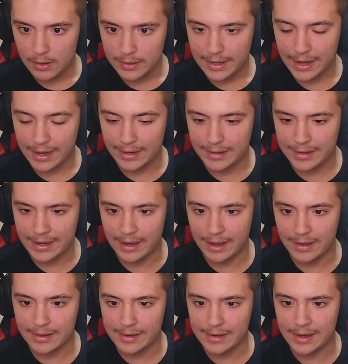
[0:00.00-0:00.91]
Que, que,
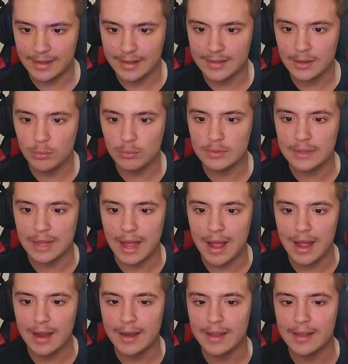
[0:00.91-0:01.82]
que ela não
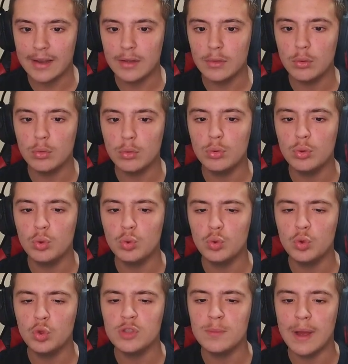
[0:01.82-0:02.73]
tá querendo
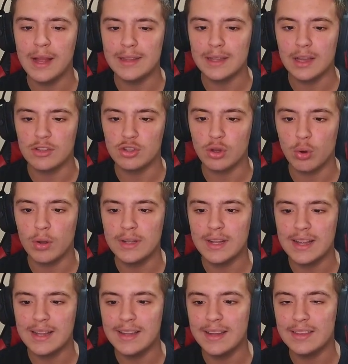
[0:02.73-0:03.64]
nos matar, só quando
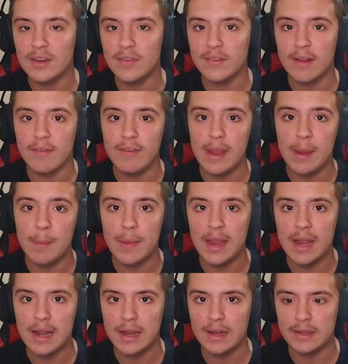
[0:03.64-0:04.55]
a letra fica
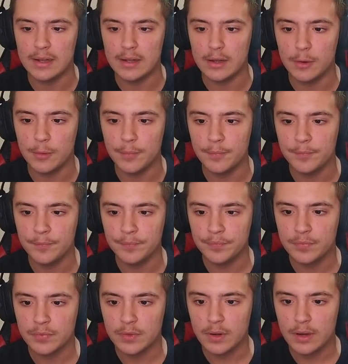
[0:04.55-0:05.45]
vermelha, entendeu?
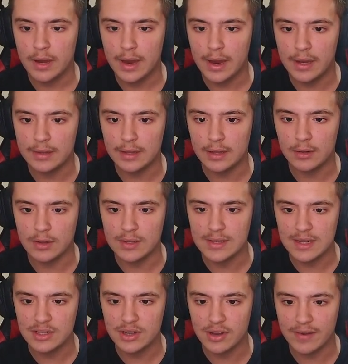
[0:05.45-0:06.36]
Eita,
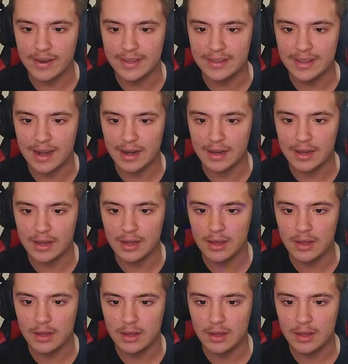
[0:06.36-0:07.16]
nós ela já vai entrar aqui.